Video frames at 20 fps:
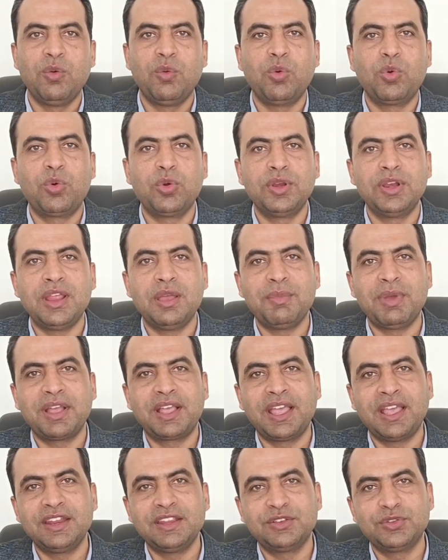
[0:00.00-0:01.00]
وكلما
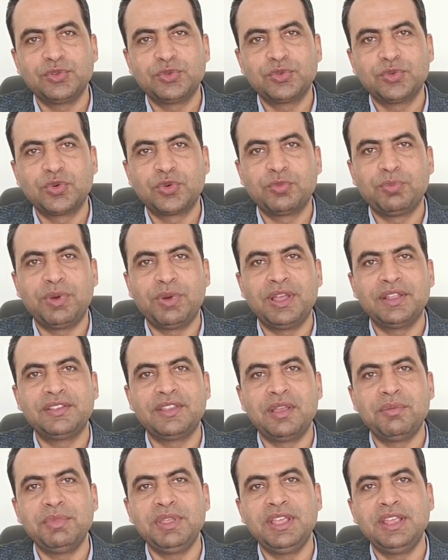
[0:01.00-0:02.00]
كانت التربه
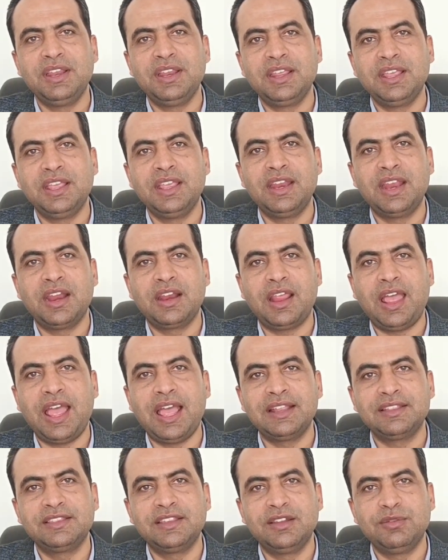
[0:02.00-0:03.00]
تميل الى
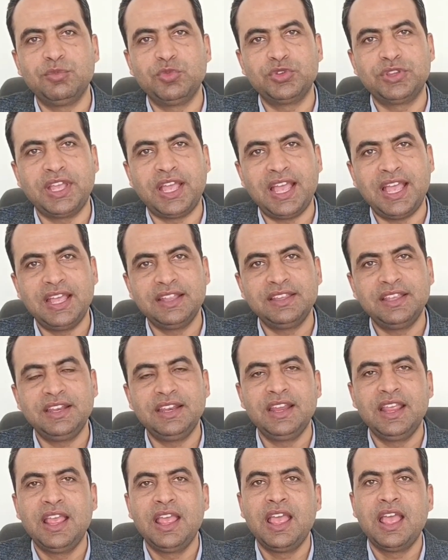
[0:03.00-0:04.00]
الحد المتعادل